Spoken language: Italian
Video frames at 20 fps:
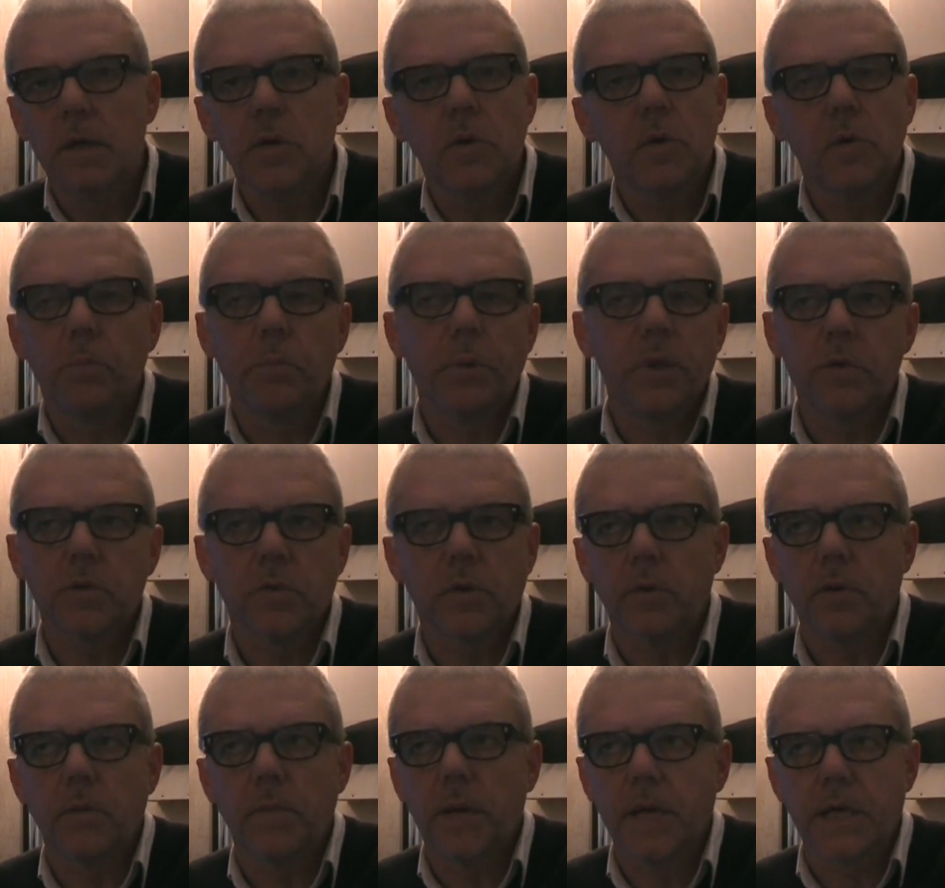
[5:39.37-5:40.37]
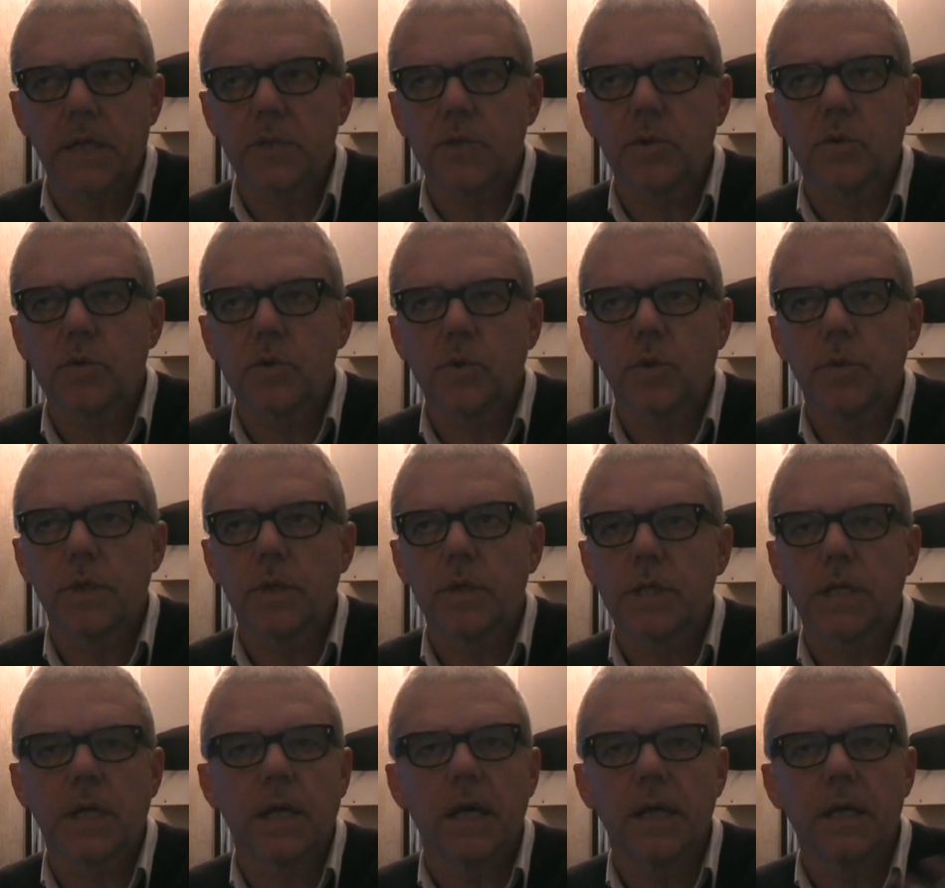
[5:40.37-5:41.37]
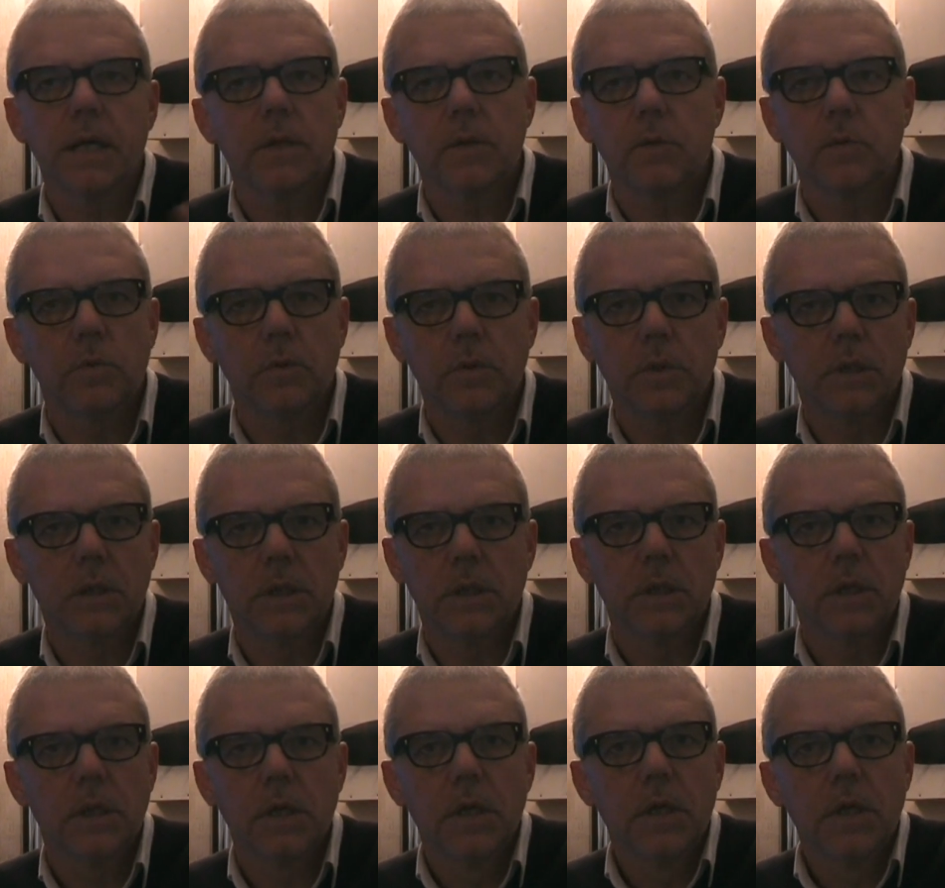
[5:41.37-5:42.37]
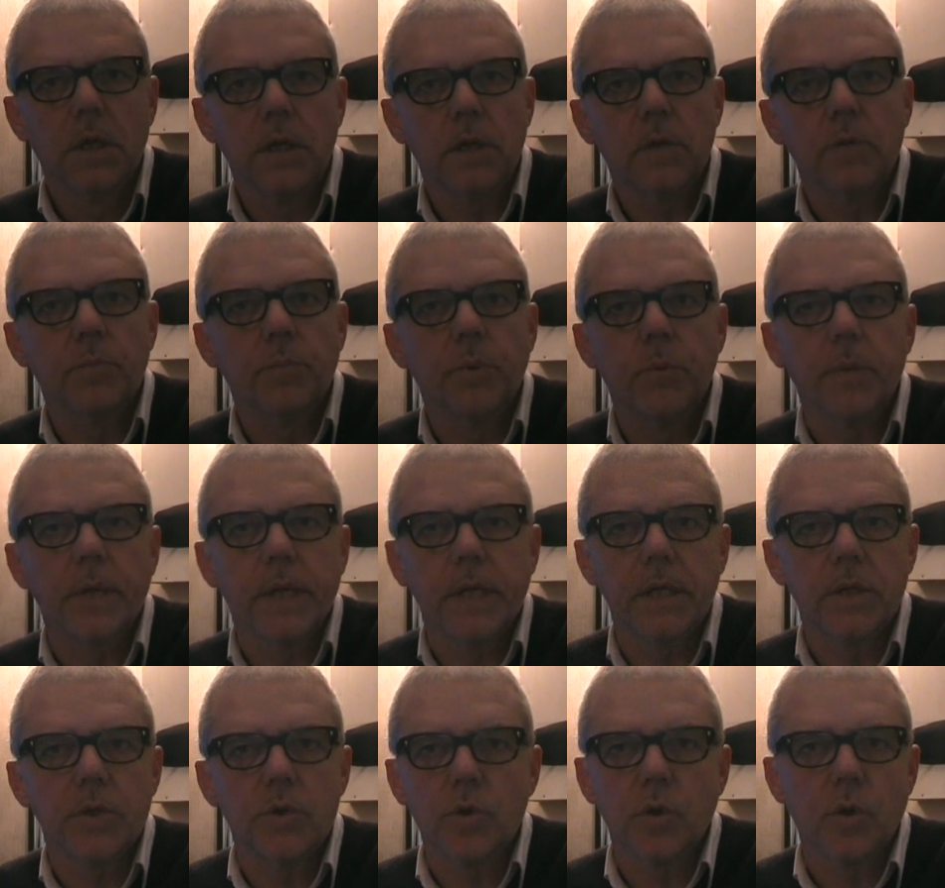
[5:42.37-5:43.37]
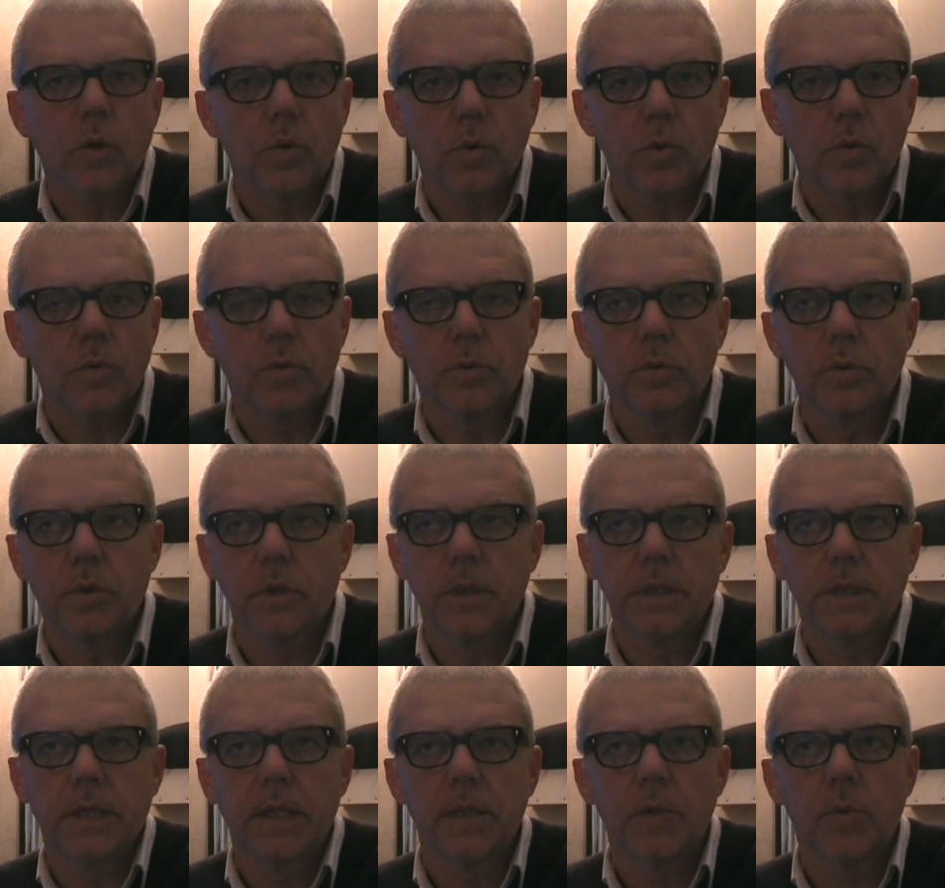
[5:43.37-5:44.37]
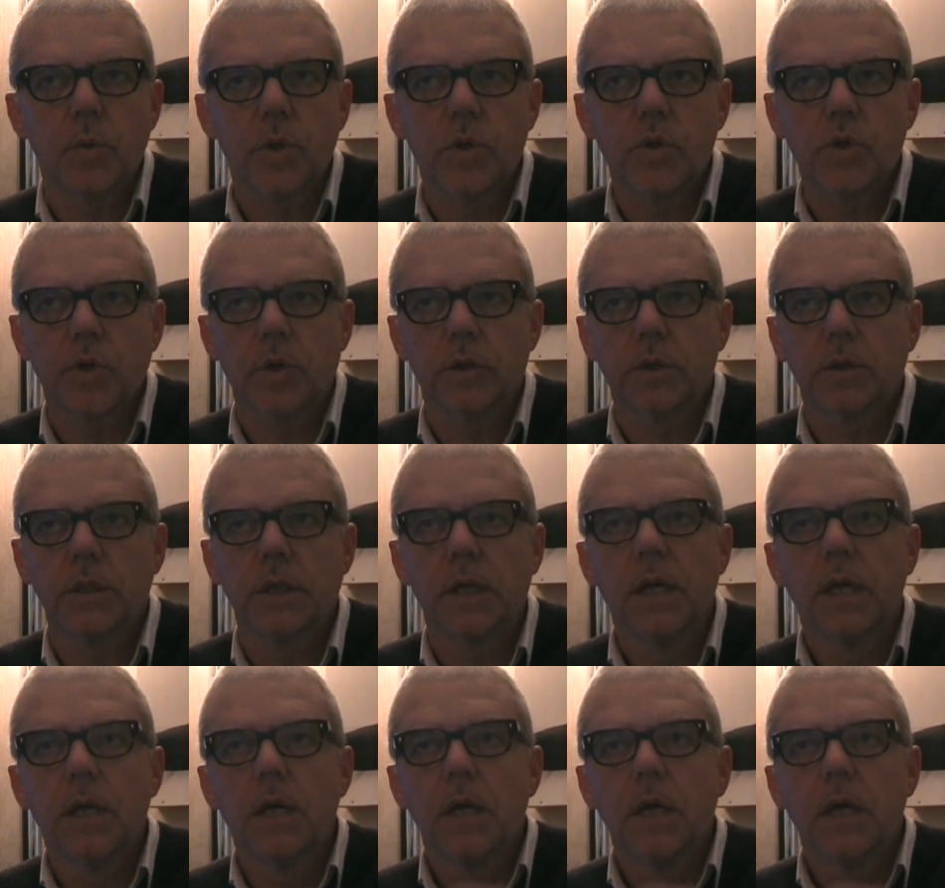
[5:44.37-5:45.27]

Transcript: Io non penso che una marca si costruisca in un, eh, in un pomeriggio con un'idea di one shot.